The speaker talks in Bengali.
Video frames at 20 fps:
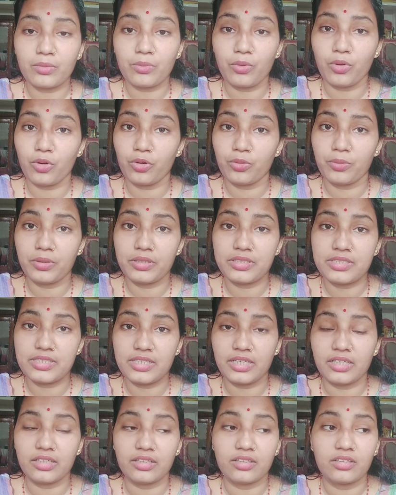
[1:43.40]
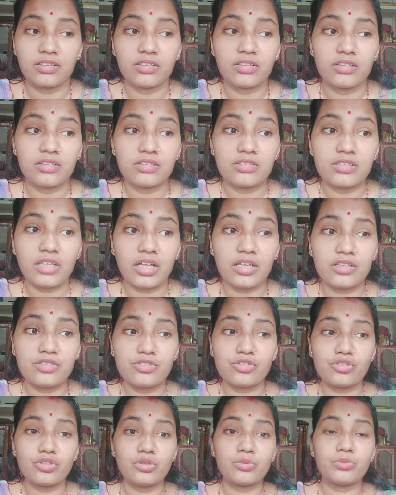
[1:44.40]
ভগবান জানে তার
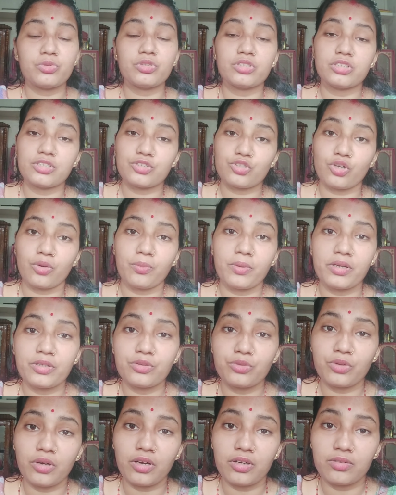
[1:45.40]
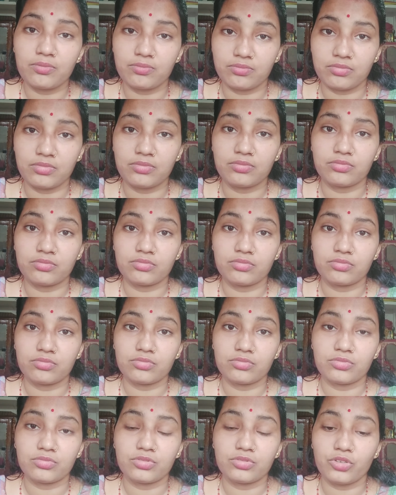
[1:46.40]
জন্য বলছি সবাই দোয়া
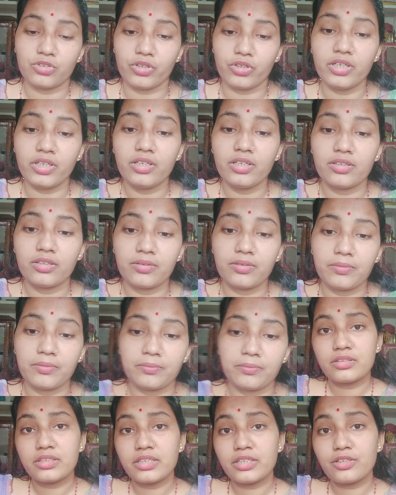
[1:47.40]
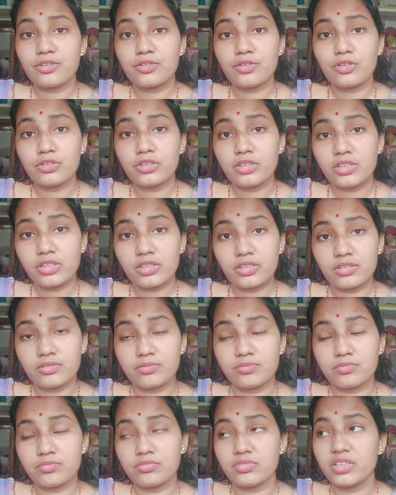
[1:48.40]
সরি দীর্ঘ
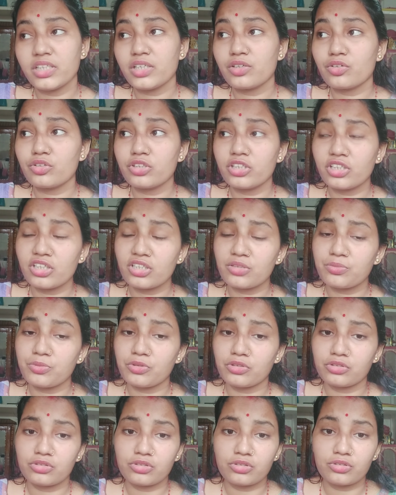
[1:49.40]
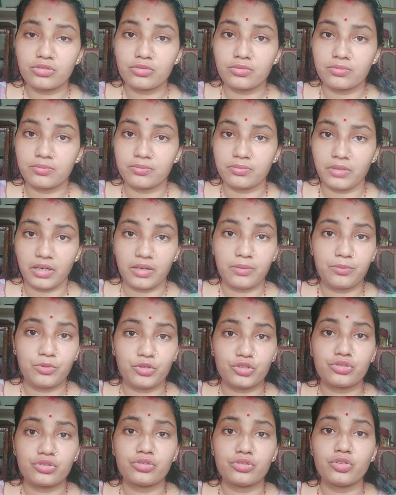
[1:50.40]
দীর্ঘ তিরিশ বছর মানে
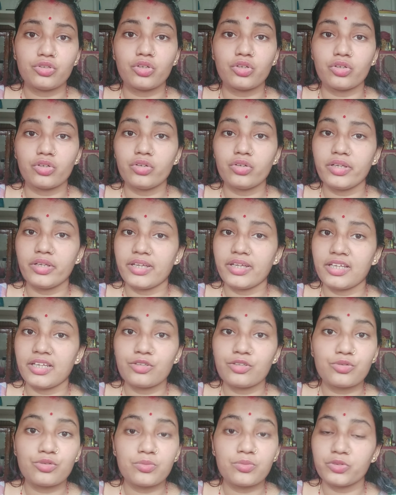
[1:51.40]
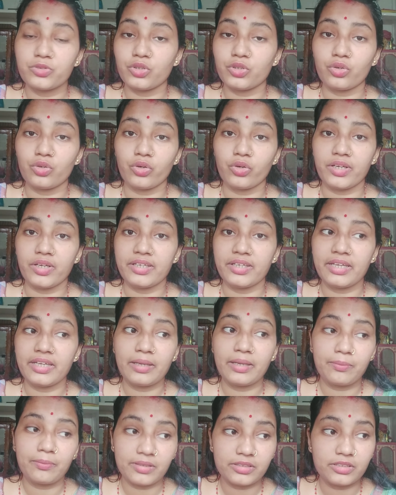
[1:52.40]
বছর ধরেও এরকম জল হয়নি
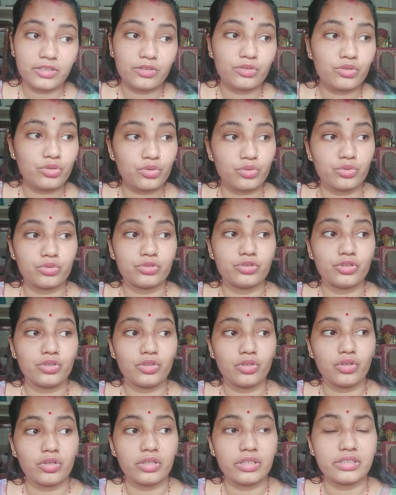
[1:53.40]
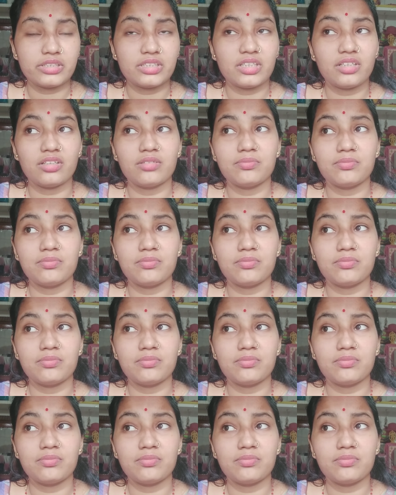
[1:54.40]
এবার যতটুকু জল হয়েছে